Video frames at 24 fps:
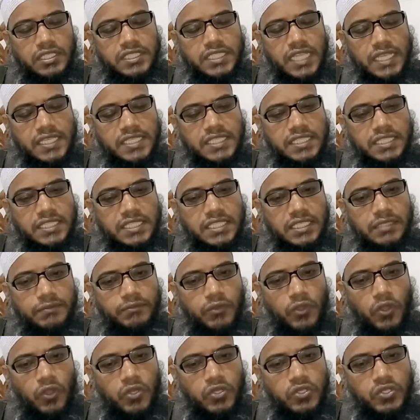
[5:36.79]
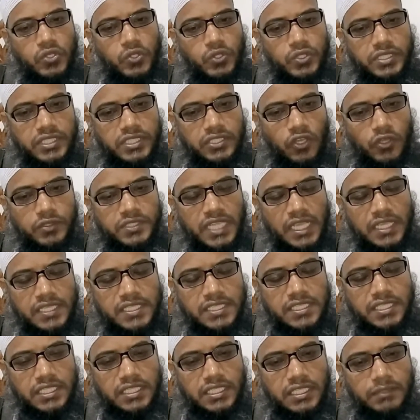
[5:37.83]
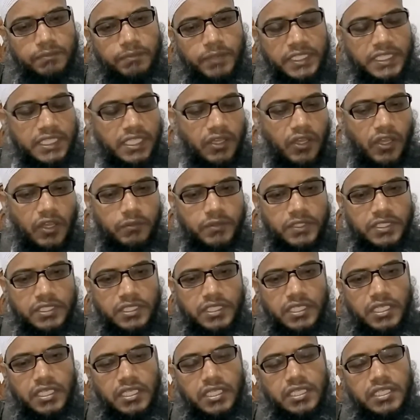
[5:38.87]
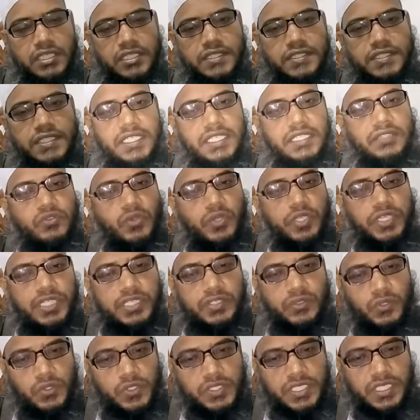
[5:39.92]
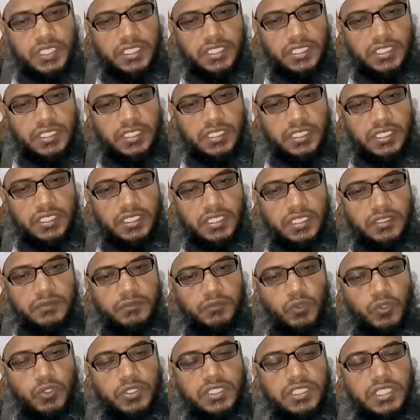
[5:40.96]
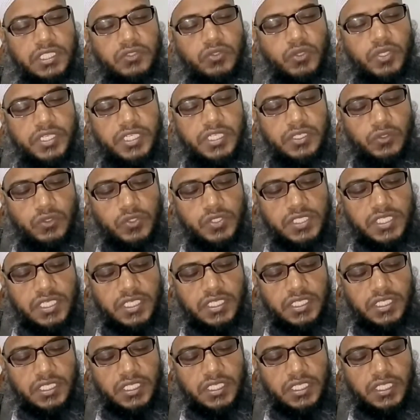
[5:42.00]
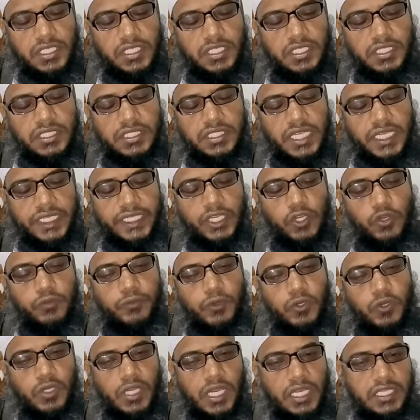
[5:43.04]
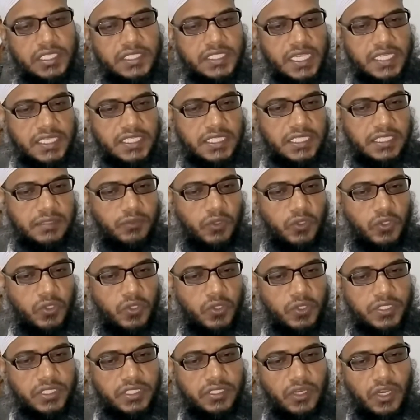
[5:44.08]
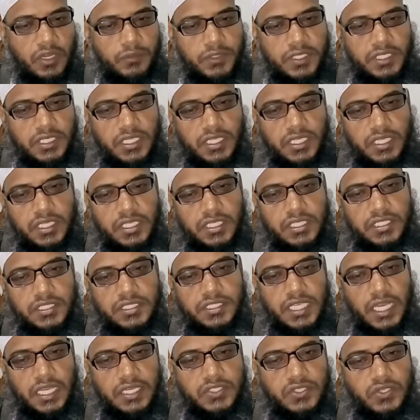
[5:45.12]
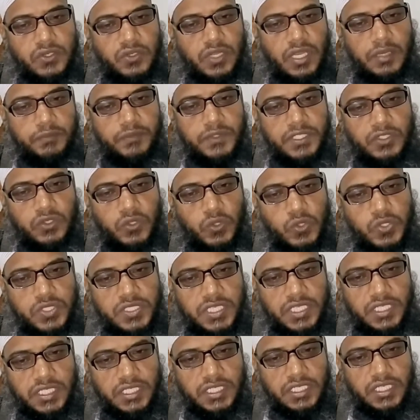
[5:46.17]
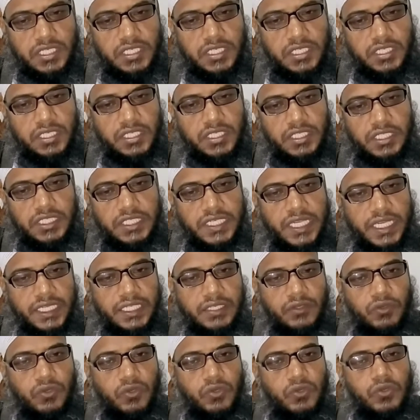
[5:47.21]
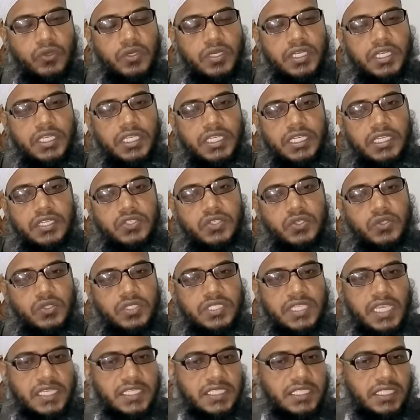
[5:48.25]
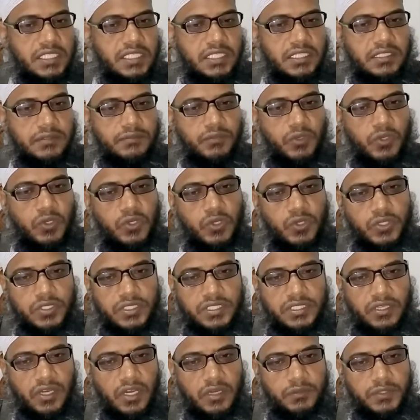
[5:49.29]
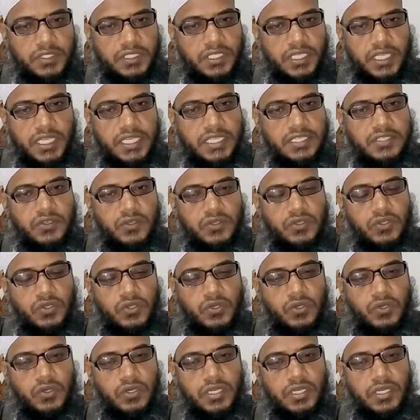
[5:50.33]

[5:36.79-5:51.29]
শাস্তি বহন করতে হবে শাস্তি পেতে হবে যিনি তৈরি করছেন মূর্তি তৈরি করছেন ইনাকেও পরকালে শাস্তি ভোগ করতে হবেন যার জন্য আপনি করছেন ইনাকেও এর জন্য শাস্তি ভোগ করতে হবে এই জন্য